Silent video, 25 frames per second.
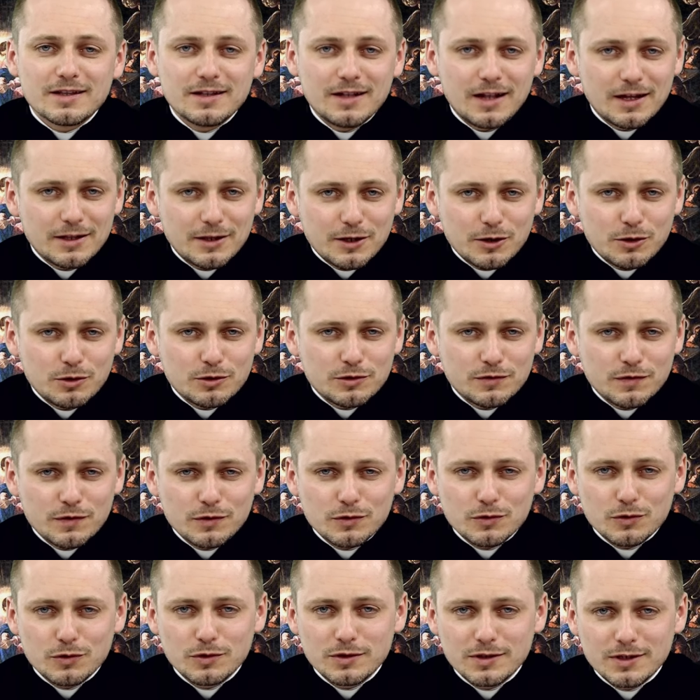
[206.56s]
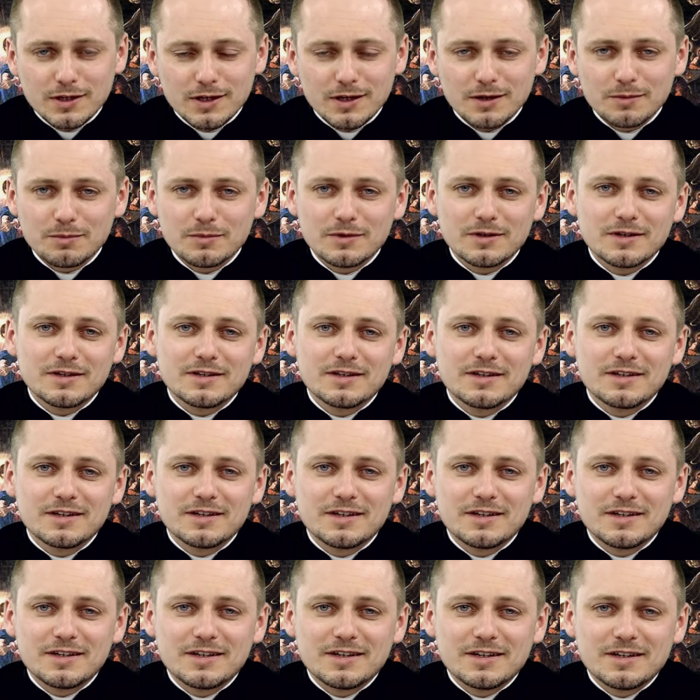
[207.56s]
Dlatego w związku z tym
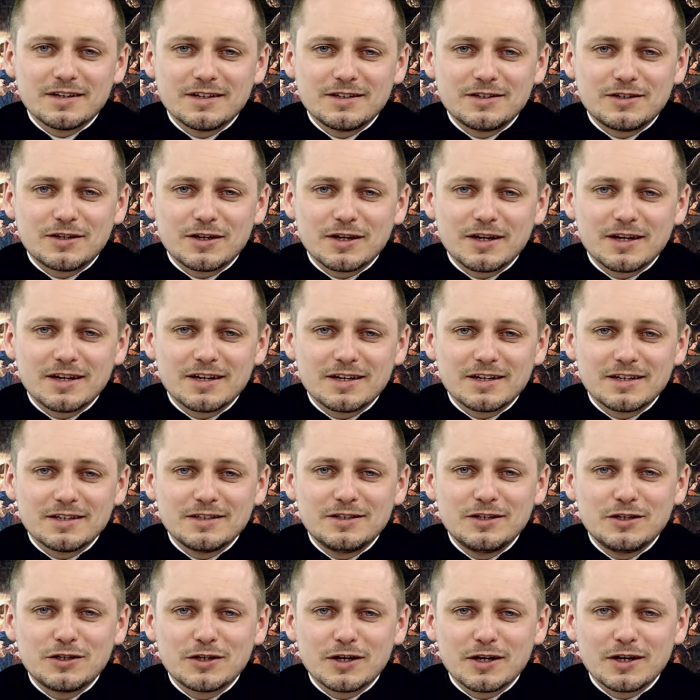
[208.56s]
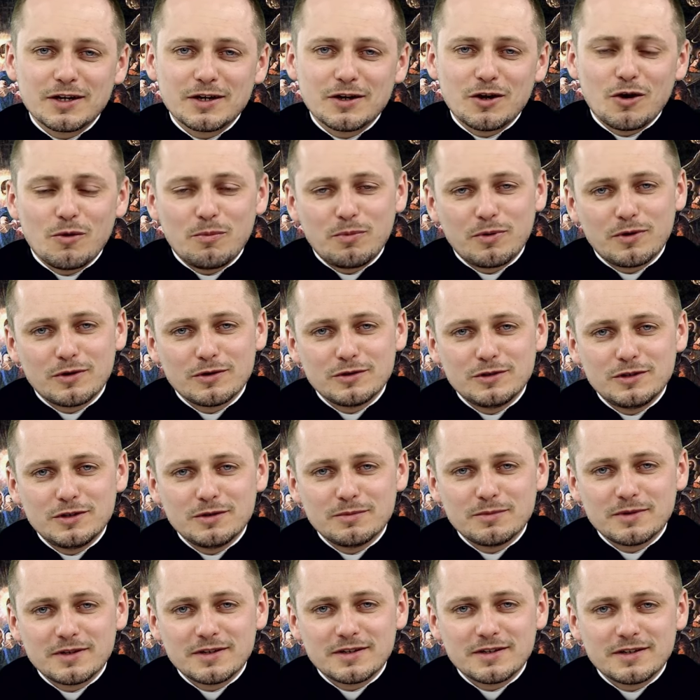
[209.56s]
że dzisiaj
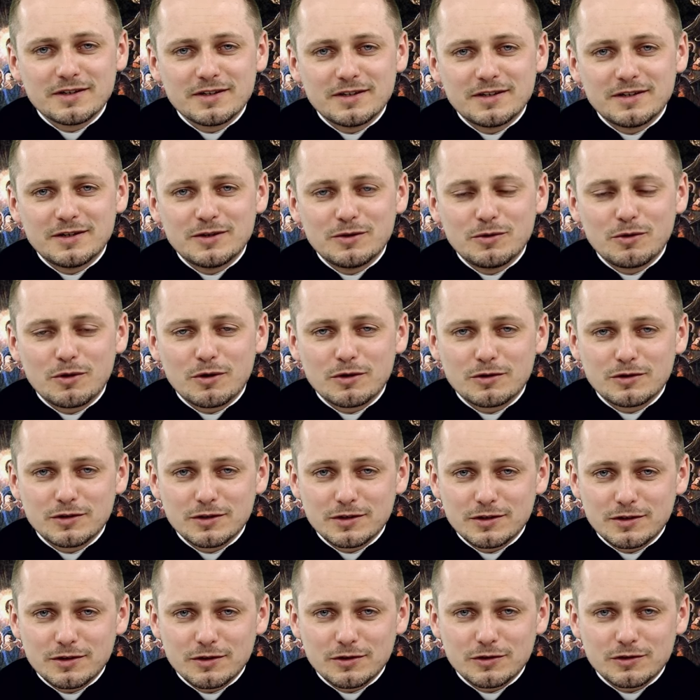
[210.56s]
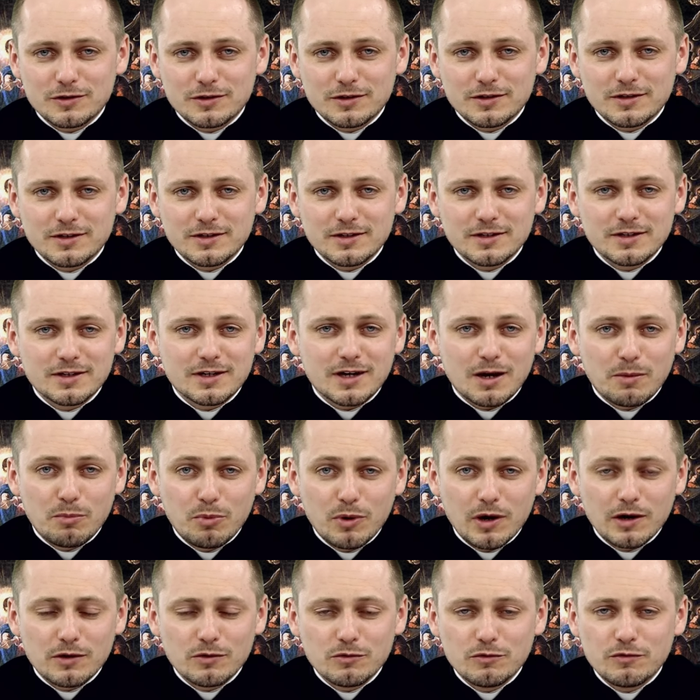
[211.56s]
obchodzimy e, uroczystość e,
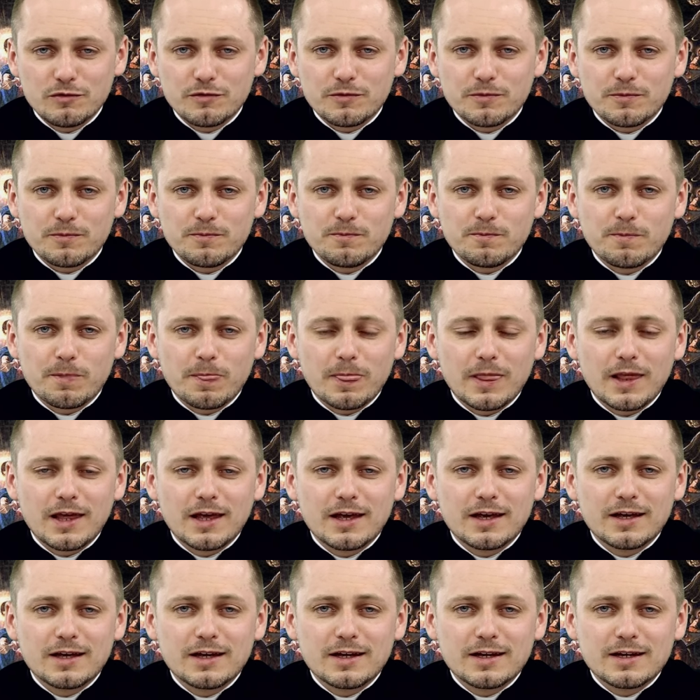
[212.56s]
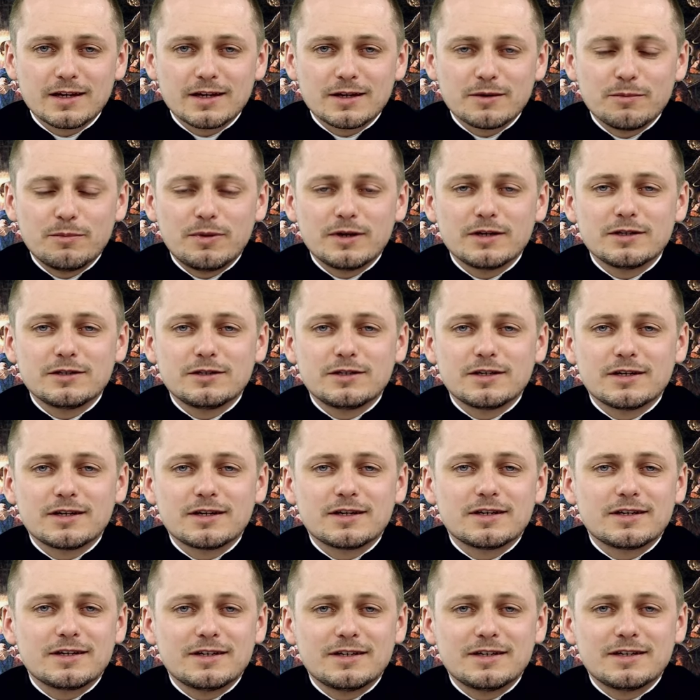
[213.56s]
kapłanów, będzie
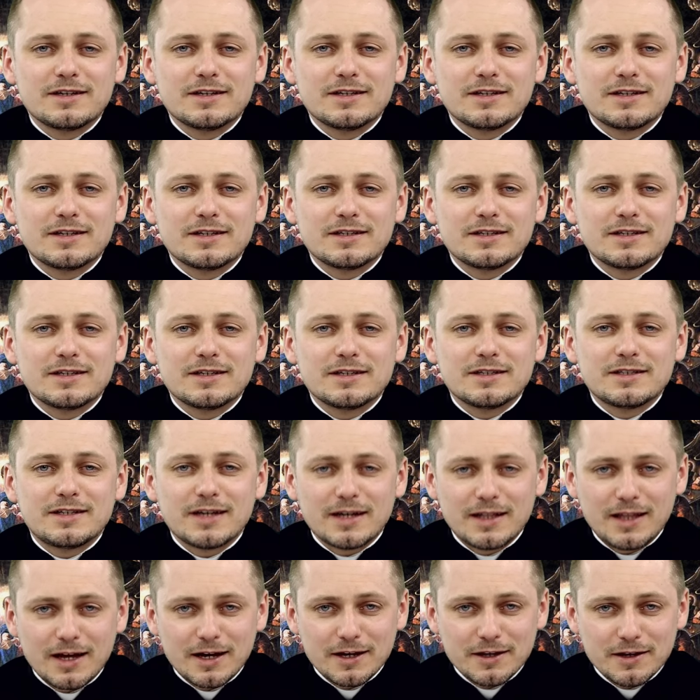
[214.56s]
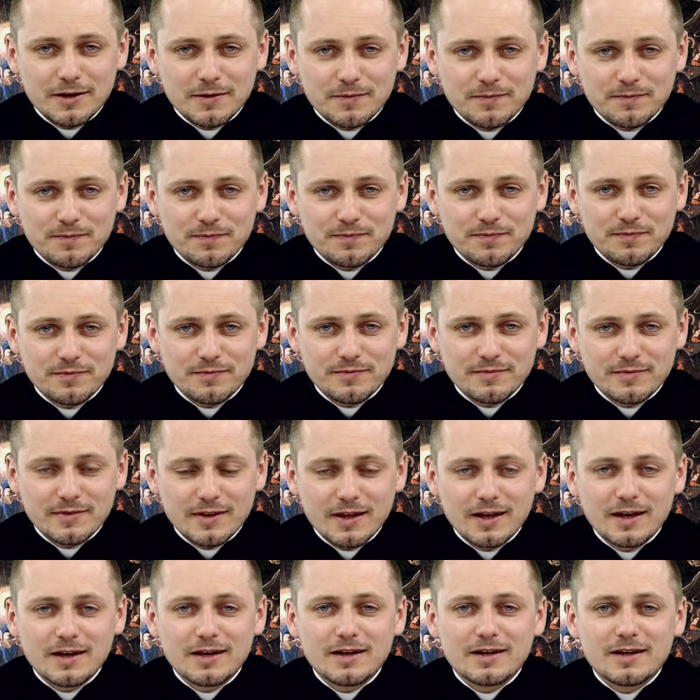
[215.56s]
e, zadanie,
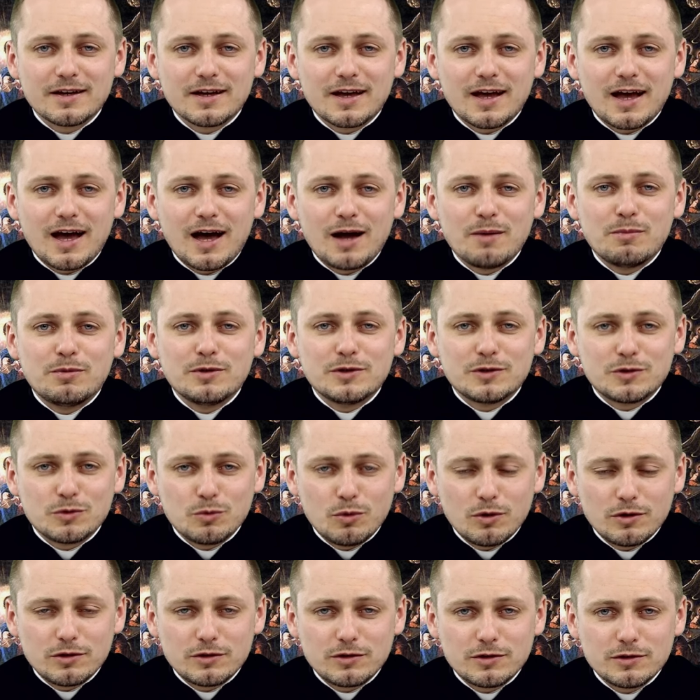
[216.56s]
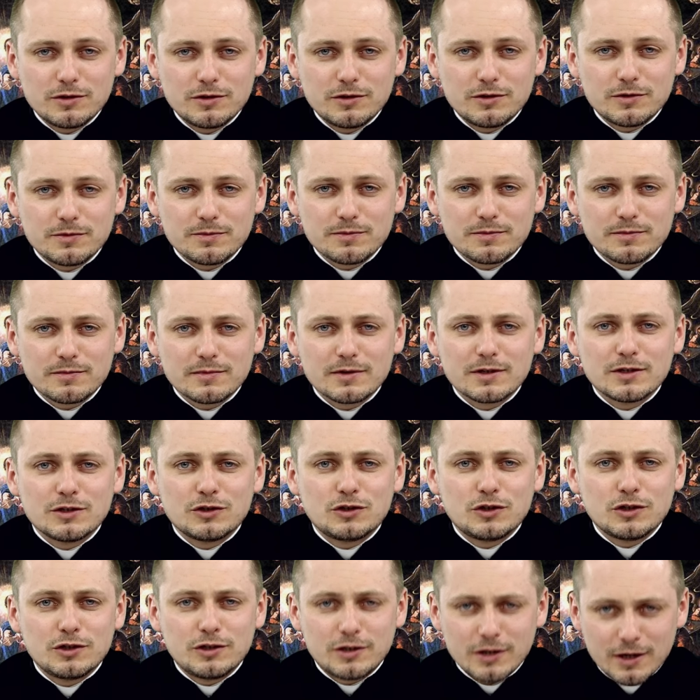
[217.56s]
aby złożyć
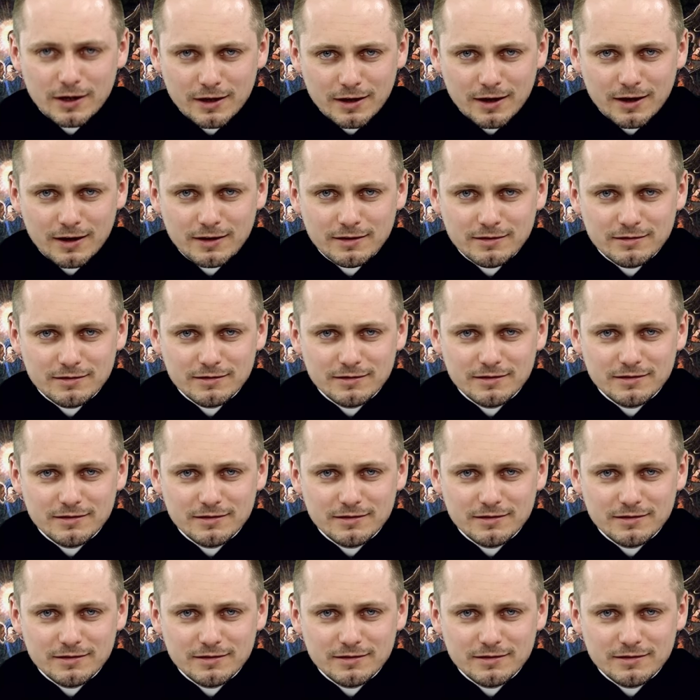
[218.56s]
życzenia